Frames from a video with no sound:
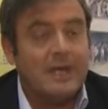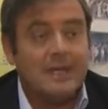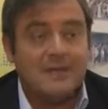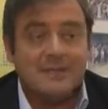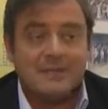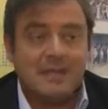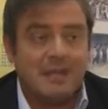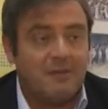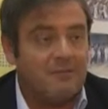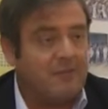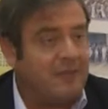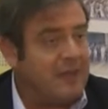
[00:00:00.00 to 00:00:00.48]

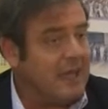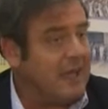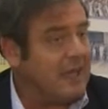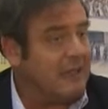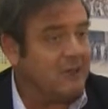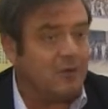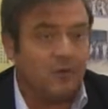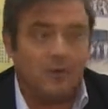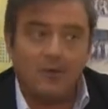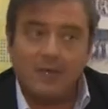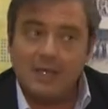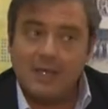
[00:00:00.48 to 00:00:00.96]
Se il
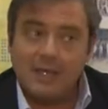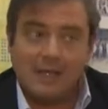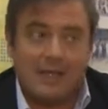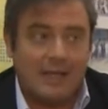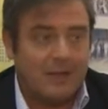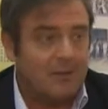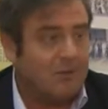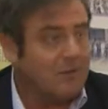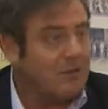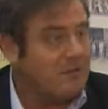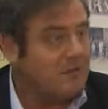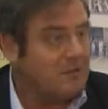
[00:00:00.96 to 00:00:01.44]
fegato non è in
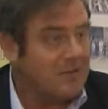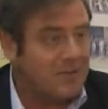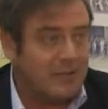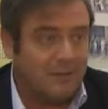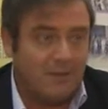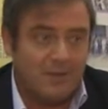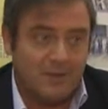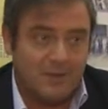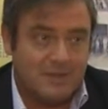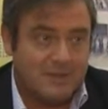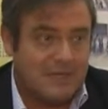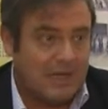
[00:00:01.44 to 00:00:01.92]
grado di
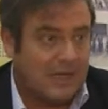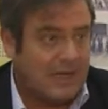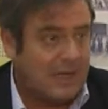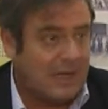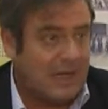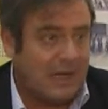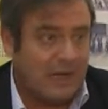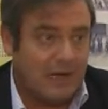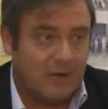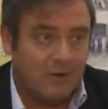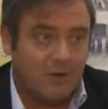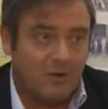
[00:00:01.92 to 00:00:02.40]
metabolizzare
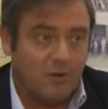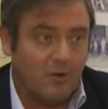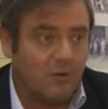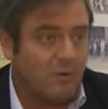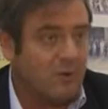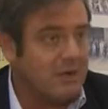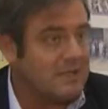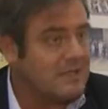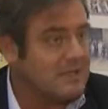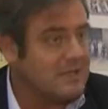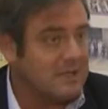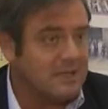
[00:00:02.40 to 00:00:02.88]
l'alcol,
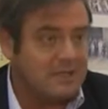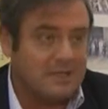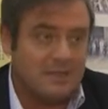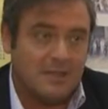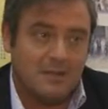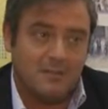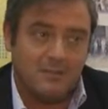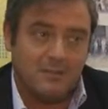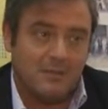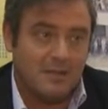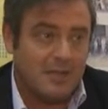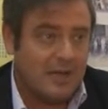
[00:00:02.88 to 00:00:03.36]
qualsiasi
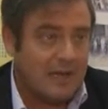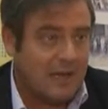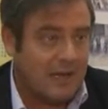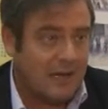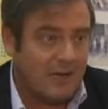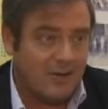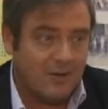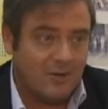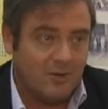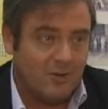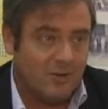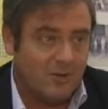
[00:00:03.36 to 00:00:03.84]
tipo di
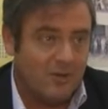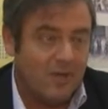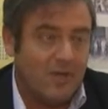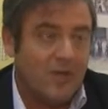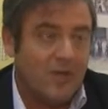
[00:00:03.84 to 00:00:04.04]
alcol